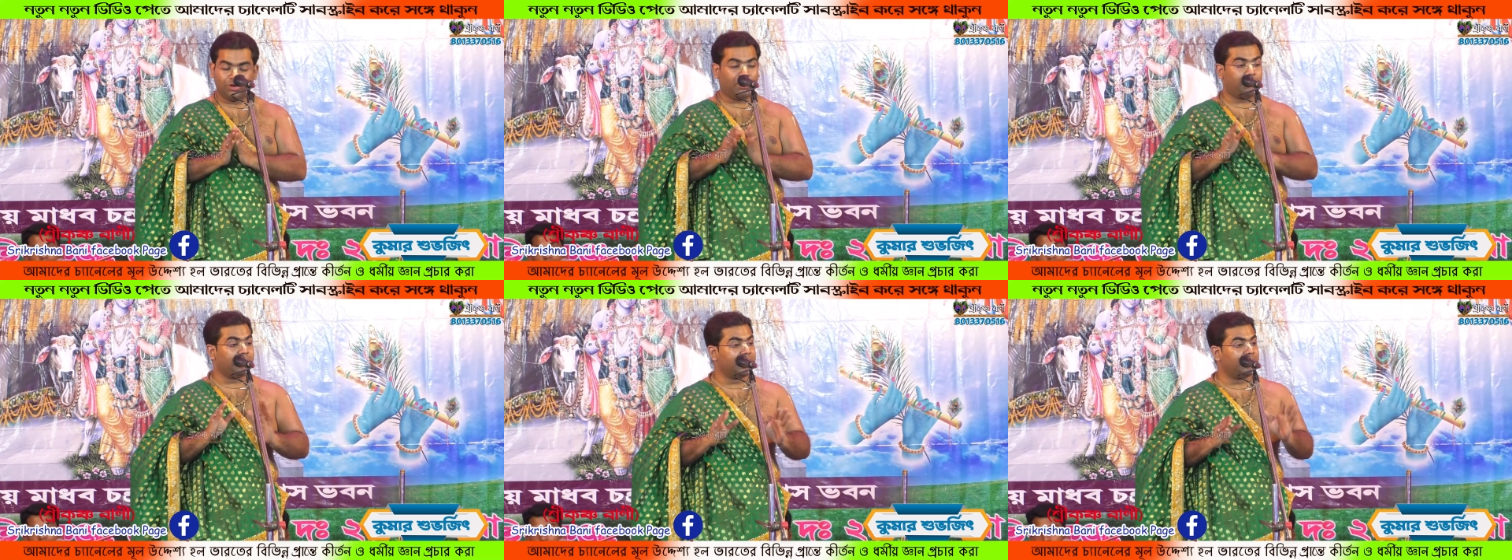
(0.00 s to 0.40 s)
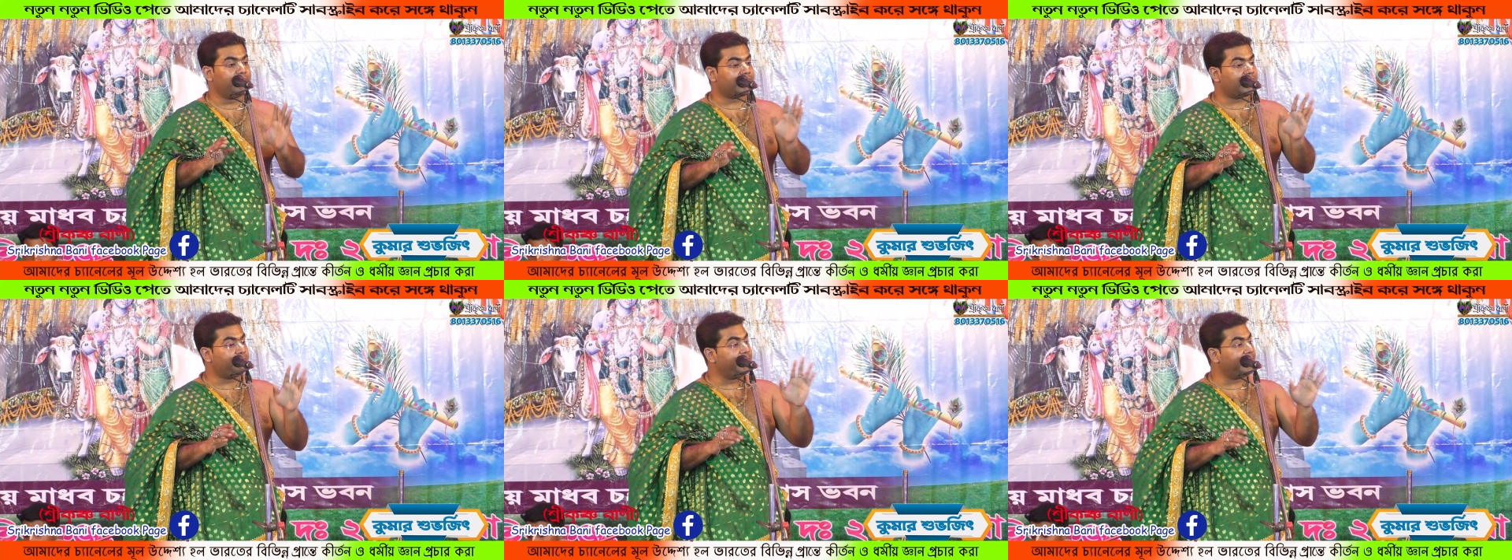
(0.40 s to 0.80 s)

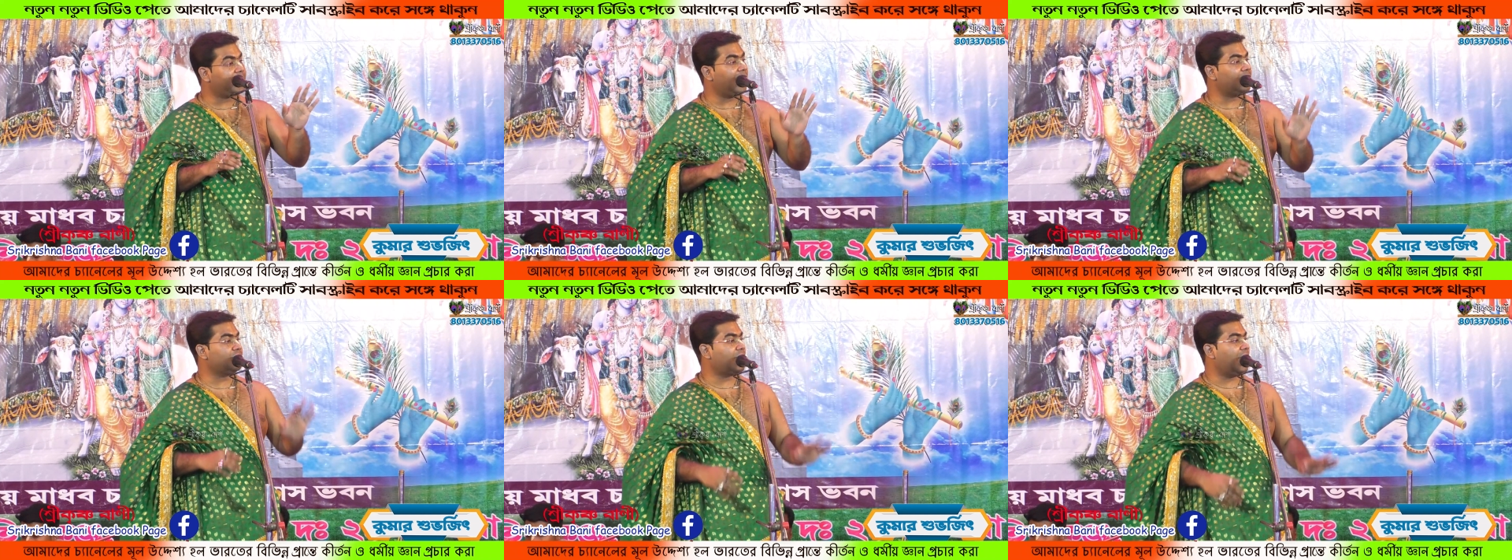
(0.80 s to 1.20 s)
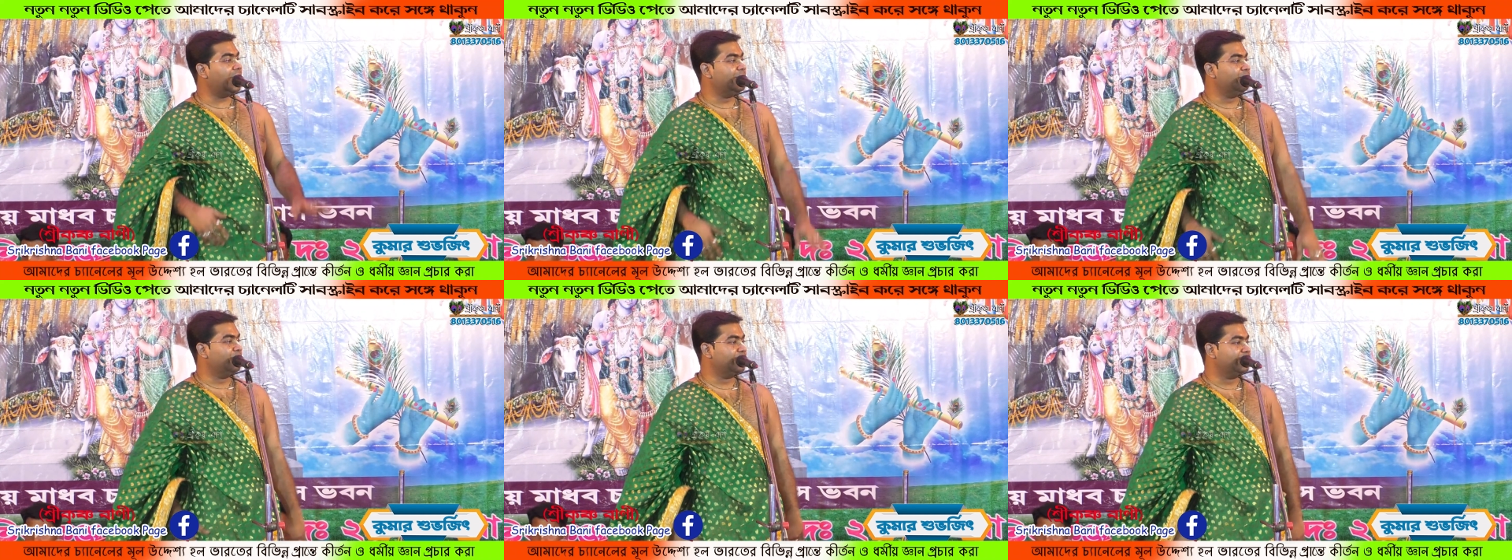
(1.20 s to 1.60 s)
নবদ্বীপে একটি বিখ্যাত
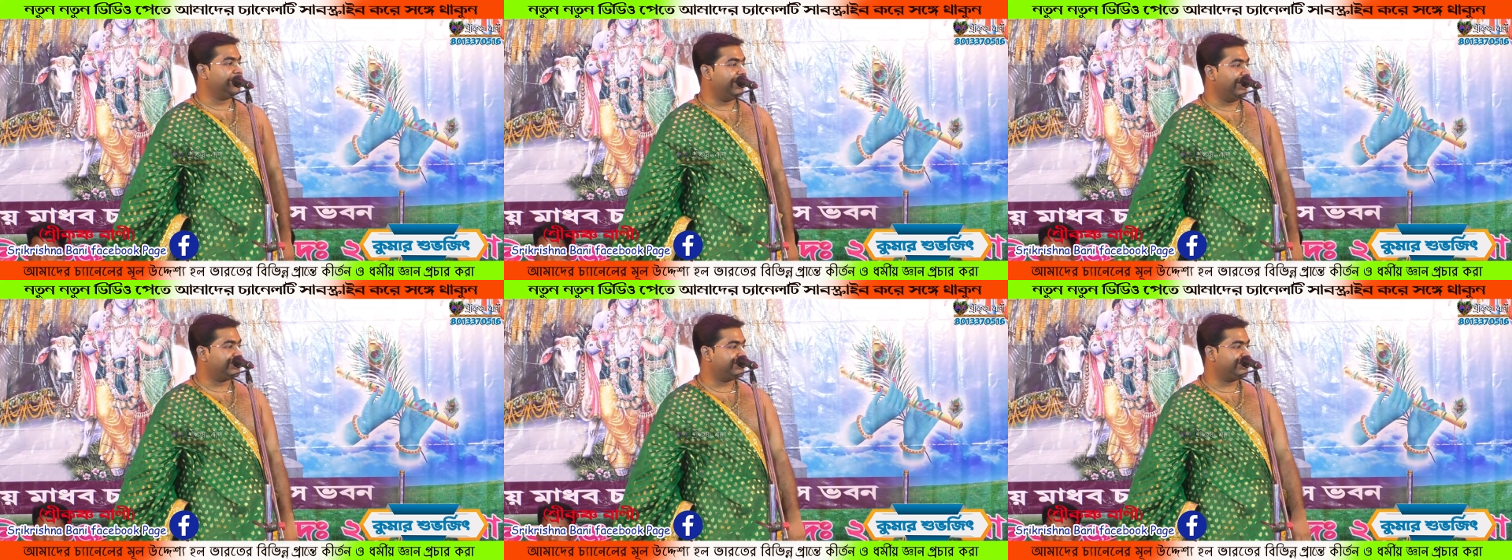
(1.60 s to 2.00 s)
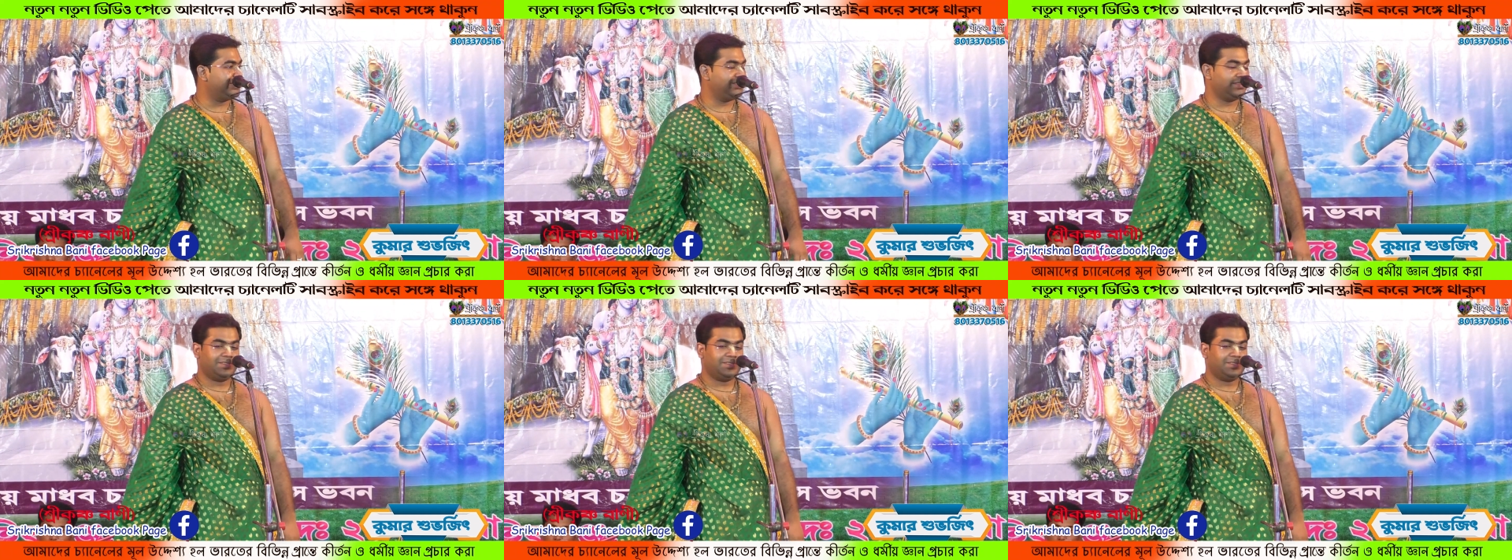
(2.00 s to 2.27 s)
কালী মন্দির আছে